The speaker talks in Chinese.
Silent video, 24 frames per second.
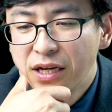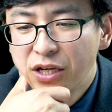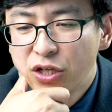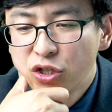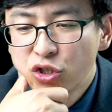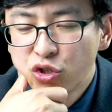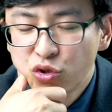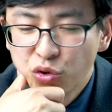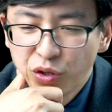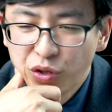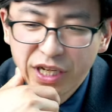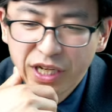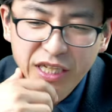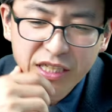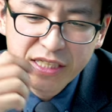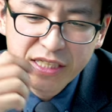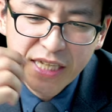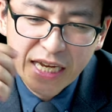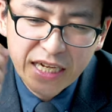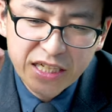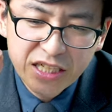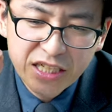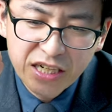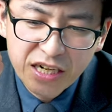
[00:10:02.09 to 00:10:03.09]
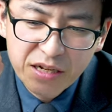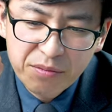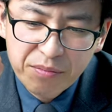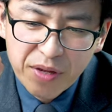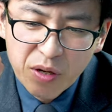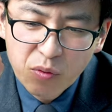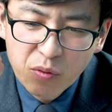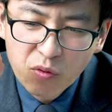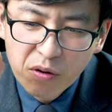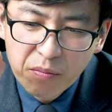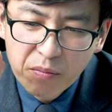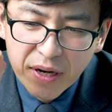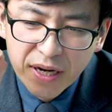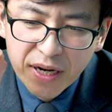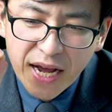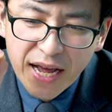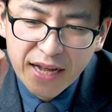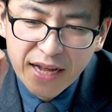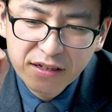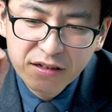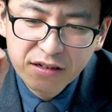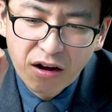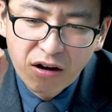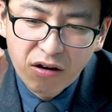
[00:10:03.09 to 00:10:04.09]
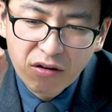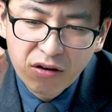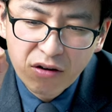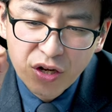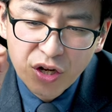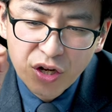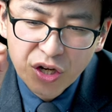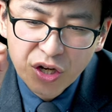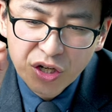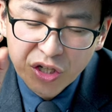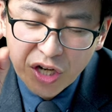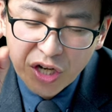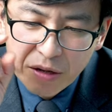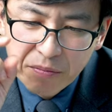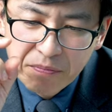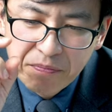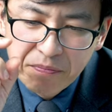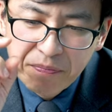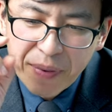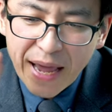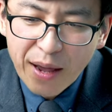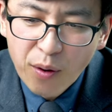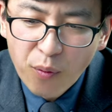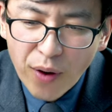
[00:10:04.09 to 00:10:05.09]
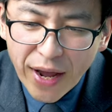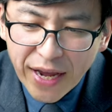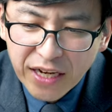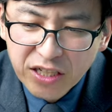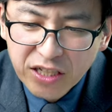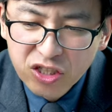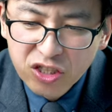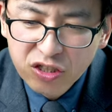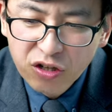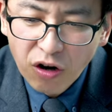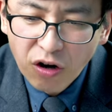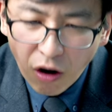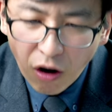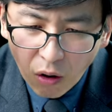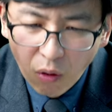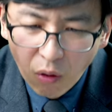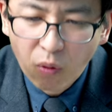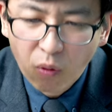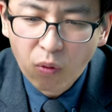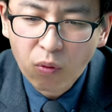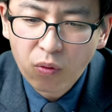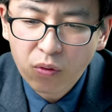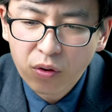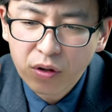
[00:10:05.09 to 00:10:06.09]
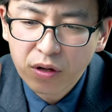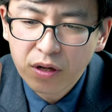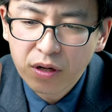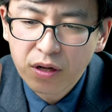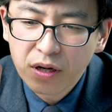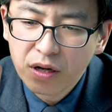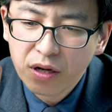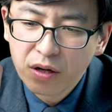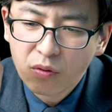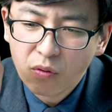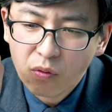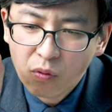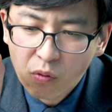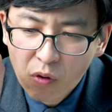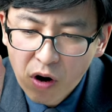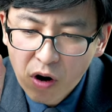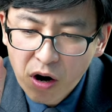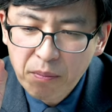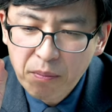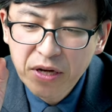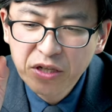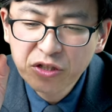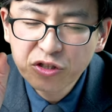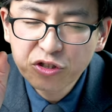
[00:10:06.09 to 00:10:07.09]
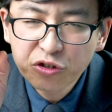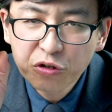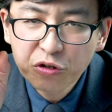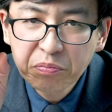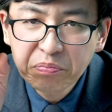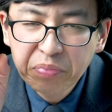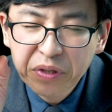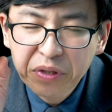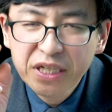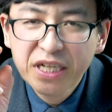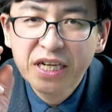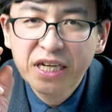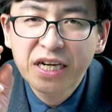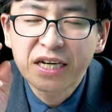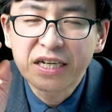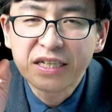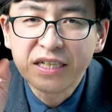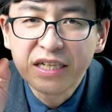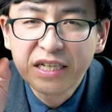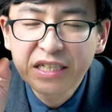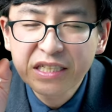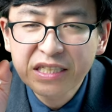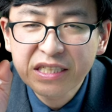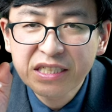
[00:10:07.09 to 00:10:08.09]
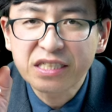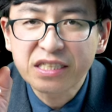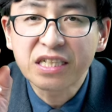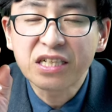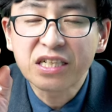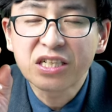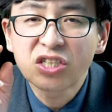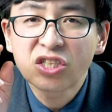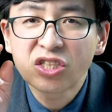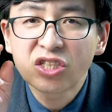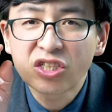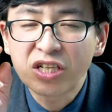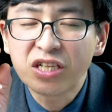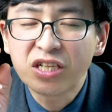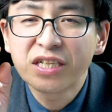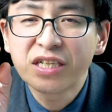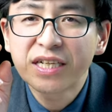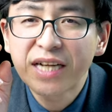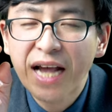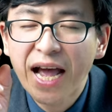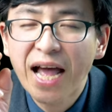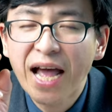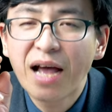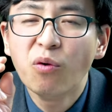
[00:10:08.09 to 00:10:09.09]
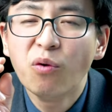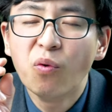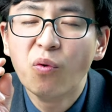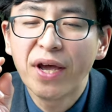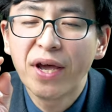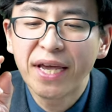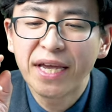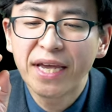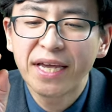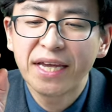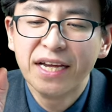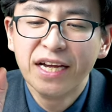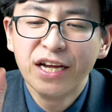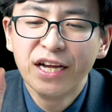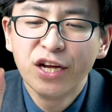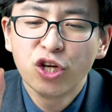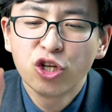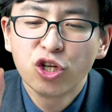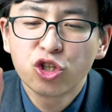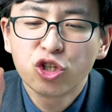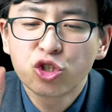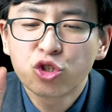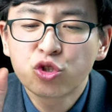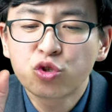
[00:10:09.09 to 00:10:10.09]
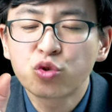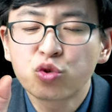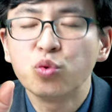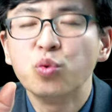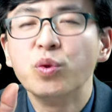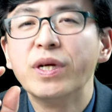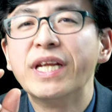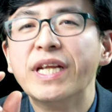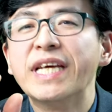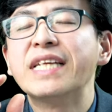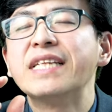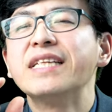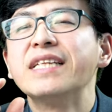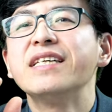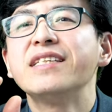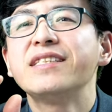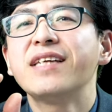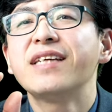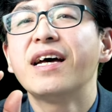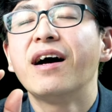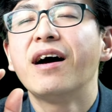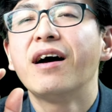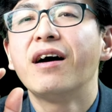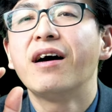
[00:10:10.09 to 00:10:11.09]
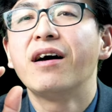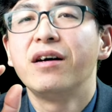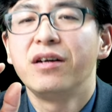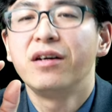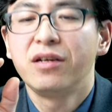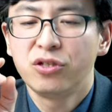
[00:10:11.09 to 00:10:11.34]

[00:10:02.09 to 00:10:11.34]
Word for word: 所在这里面，我们看到人败坏之后，我们就不可能行神看为属灵的善啊。